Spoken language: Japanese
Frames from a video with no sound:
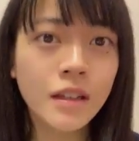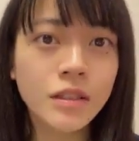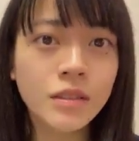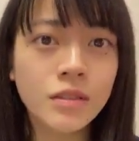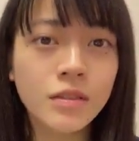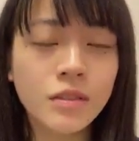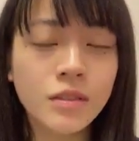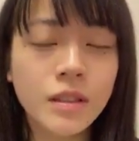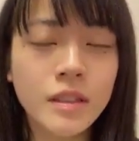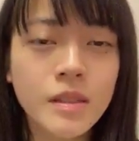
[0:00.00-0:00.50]

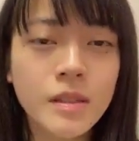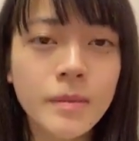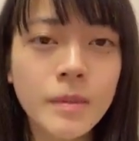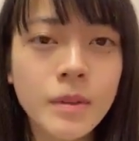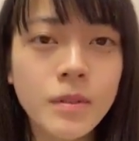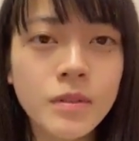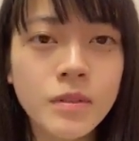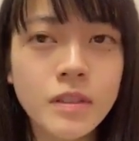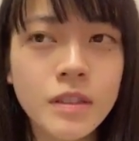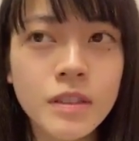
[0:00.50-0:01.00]
そう夏目
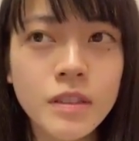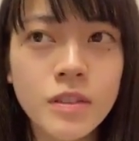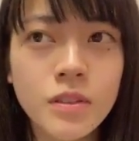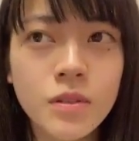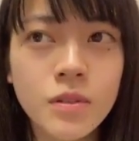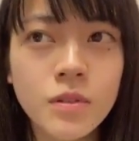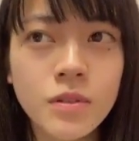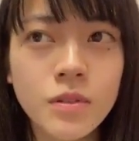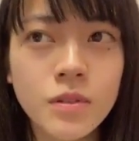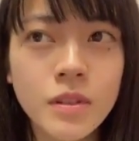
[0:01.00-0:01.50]
友人
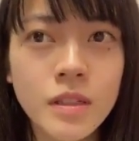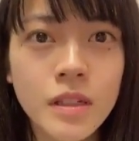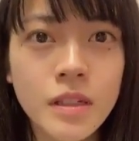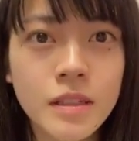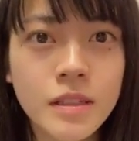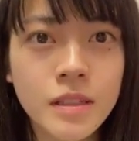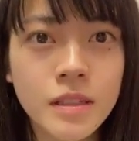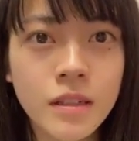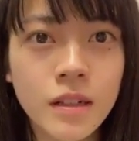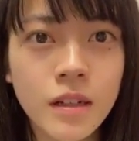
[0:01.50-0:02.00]
帳の聖
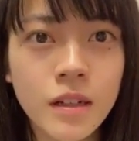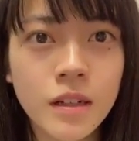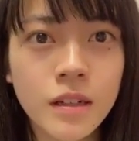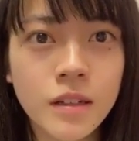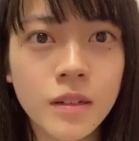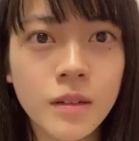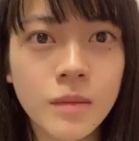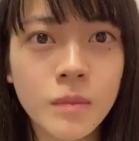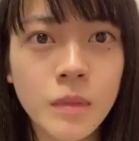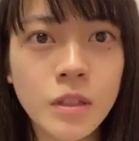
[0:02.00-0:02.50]
地
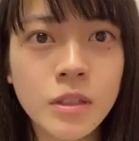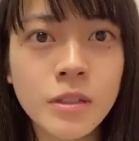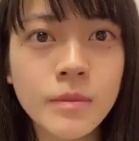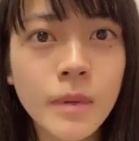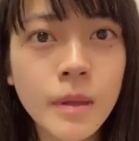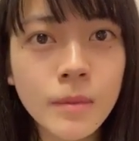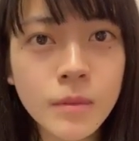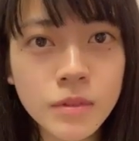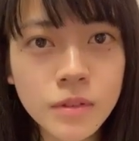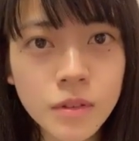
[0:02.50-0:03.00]
が、
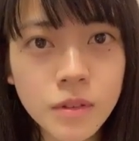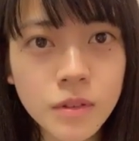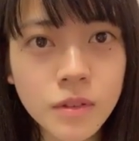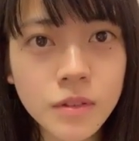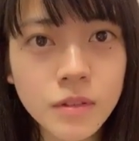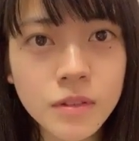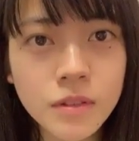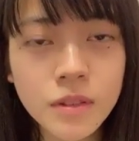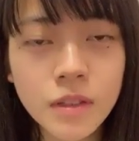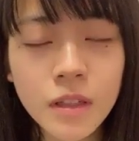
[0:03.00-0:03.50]
熊
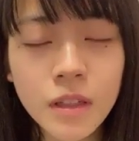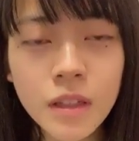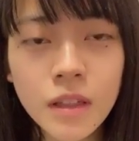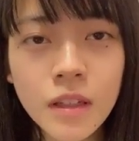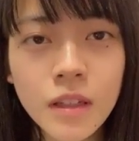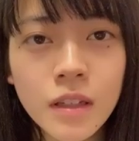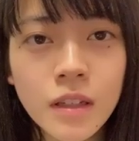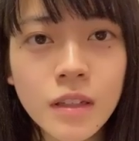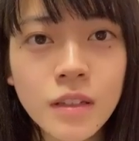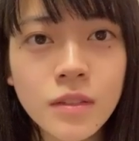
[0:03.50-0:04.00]
本
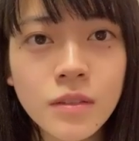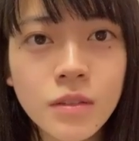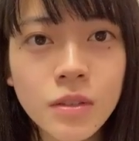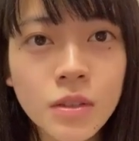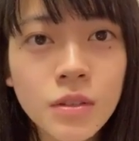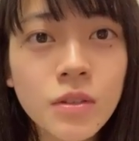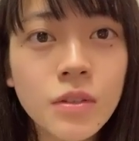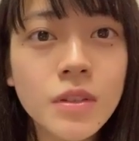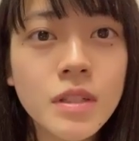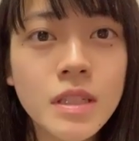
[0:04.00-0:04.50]
の
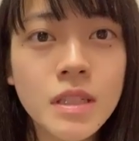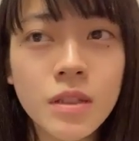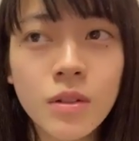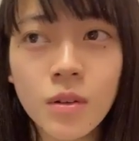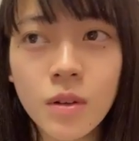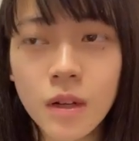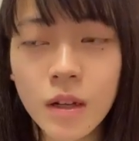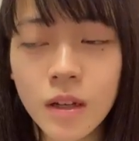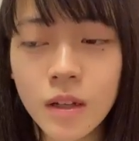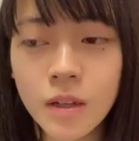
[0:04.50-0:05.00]
人吉と
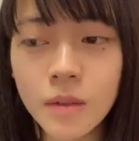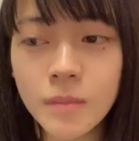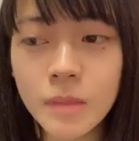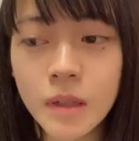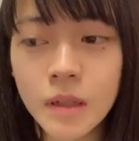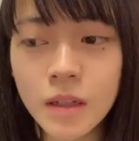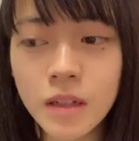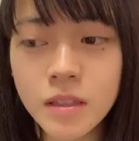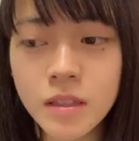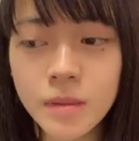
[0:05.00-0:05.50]
か、
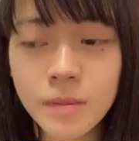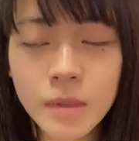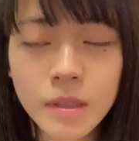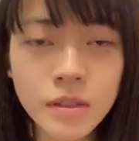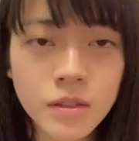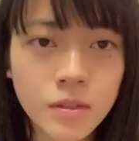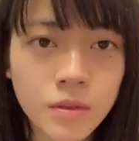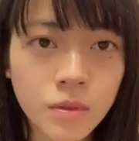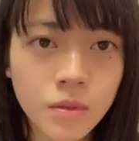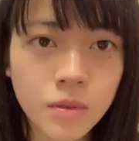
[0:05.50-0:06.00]
笠
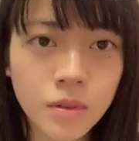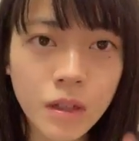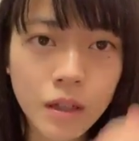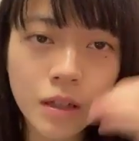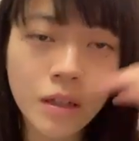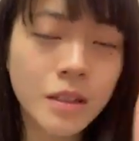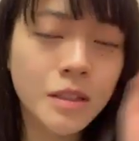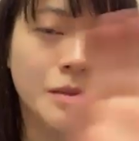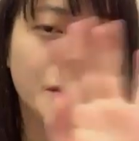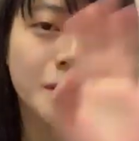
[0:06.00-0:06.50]
松とか、
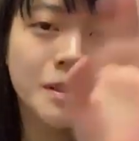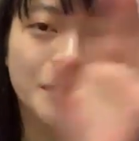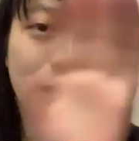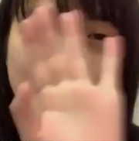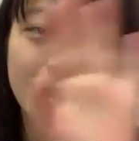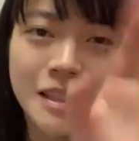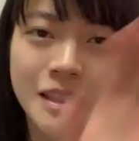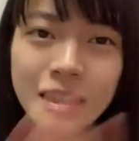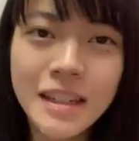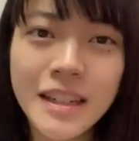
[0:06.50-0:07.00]
笠松だ
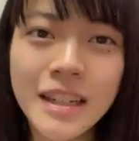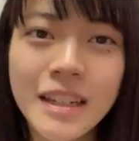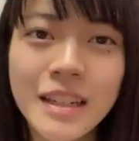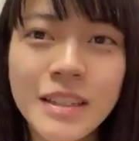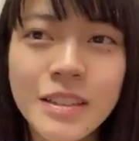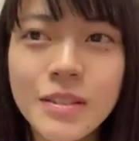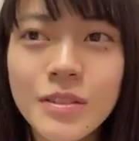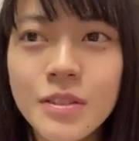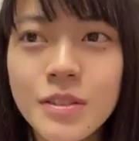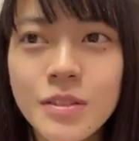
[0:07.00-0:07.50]
し
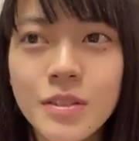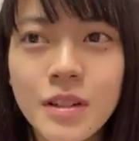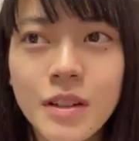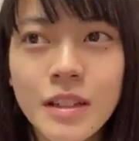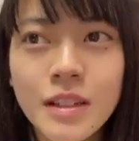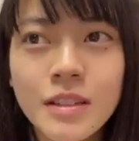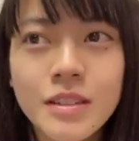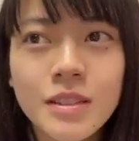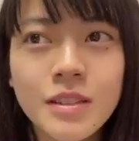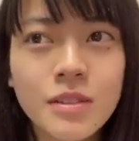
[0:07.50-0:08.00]
人吉とか
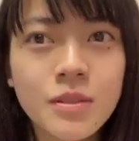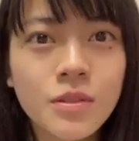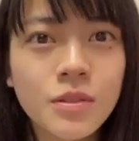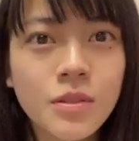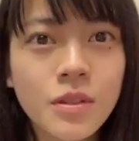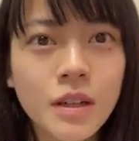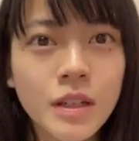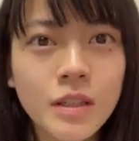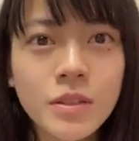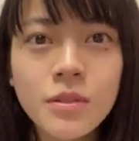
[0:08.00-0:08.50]
八代と
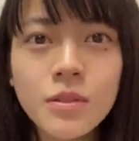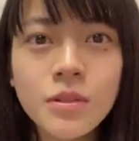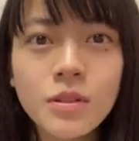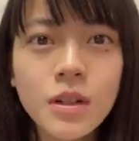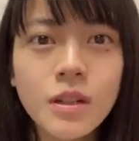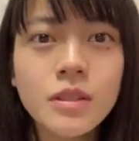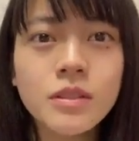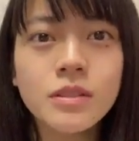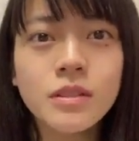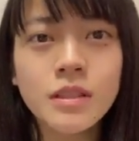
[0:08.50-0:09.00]
かいろいろ
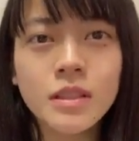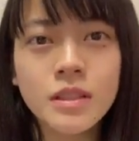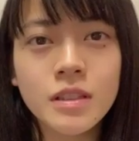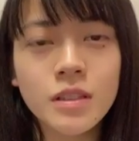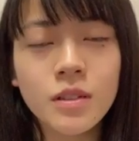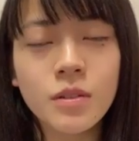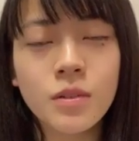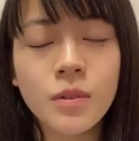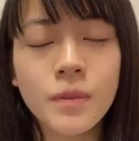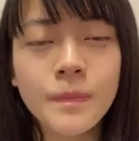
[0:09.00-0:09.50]
あるんです
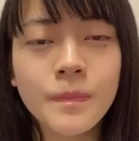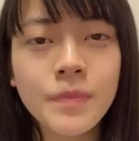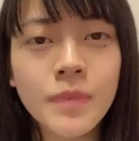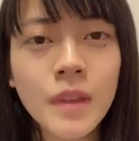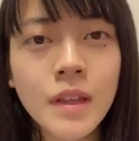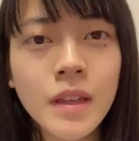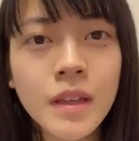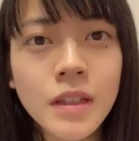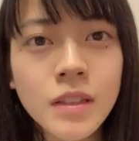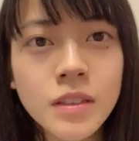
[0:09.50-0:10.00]
けど、
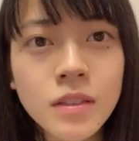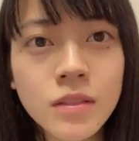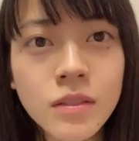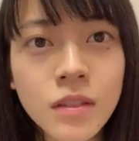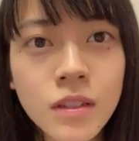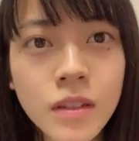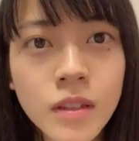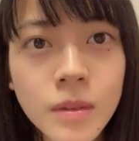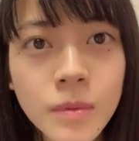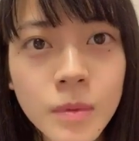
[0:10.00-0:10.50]
その
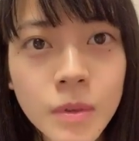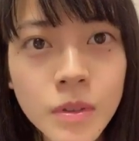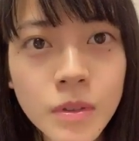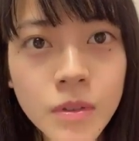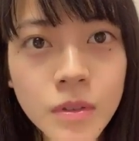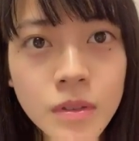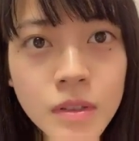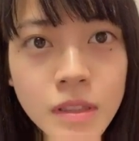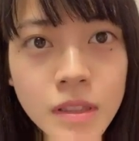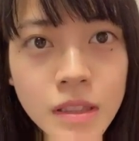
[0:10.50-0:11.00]
中でも
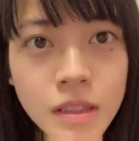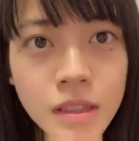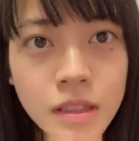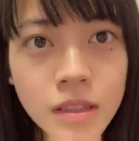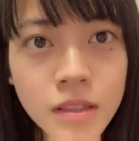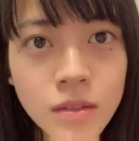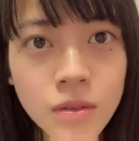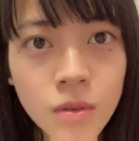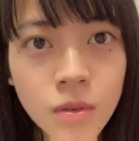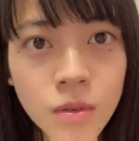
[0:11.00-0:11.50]
人吉
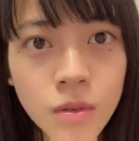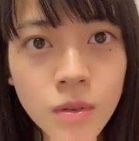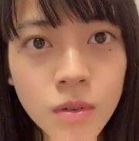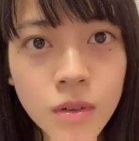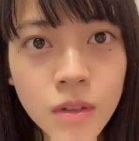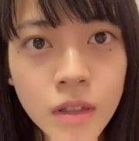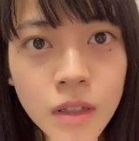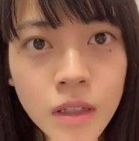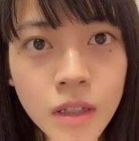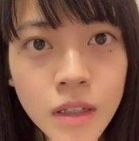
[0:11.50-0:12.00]
市と
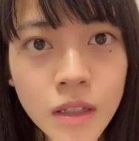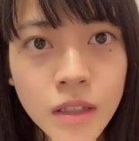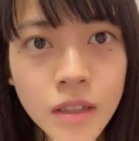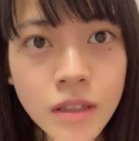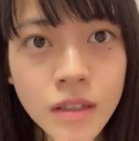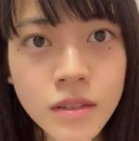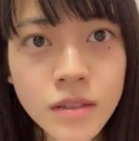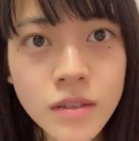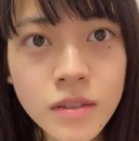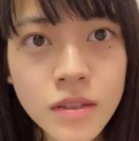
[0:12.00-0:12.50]

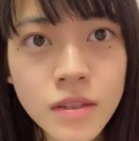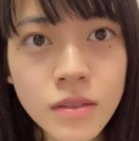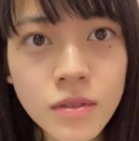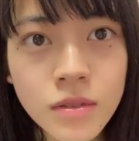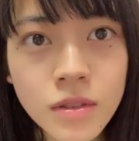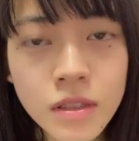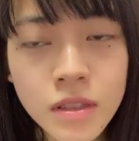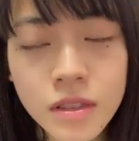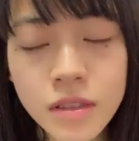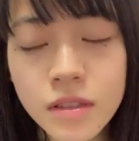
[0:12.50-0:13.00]
八代
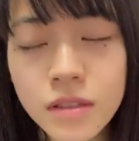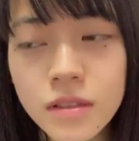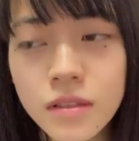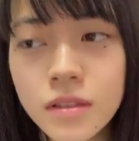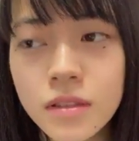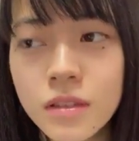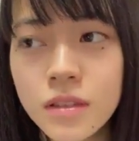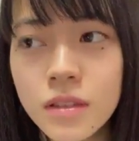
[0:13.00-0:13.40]
市